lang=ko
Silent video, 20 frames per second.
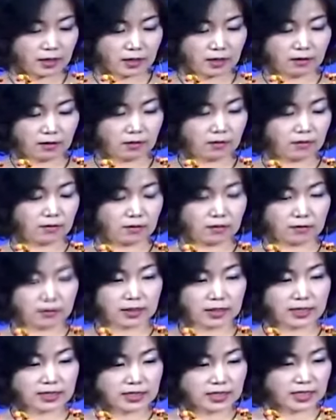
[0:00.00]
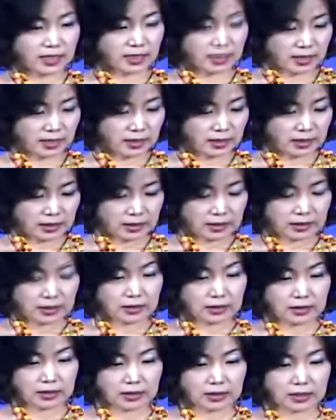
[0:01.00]
어, 굉장히
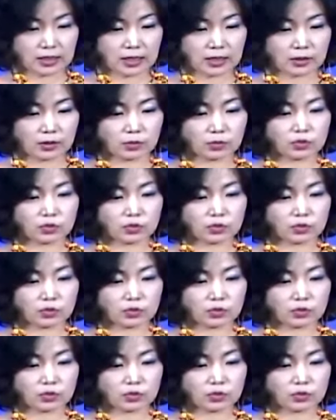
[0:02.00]
그러니까